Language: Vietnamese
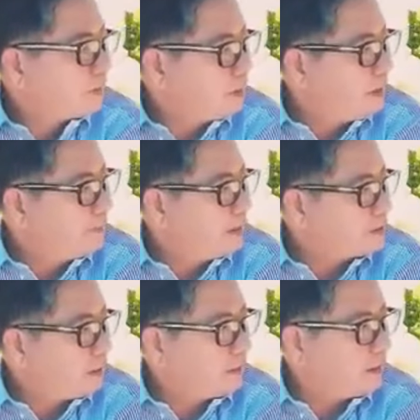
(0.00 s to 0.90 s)
cứ gom
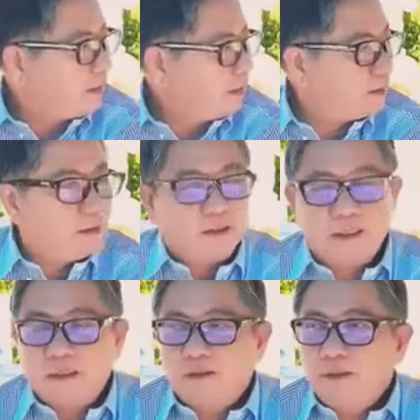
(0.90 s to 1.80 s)
lại chỗ này đi rồi lên
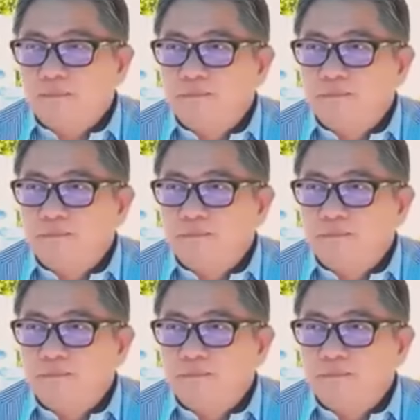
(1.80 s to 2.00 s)
đây ngồi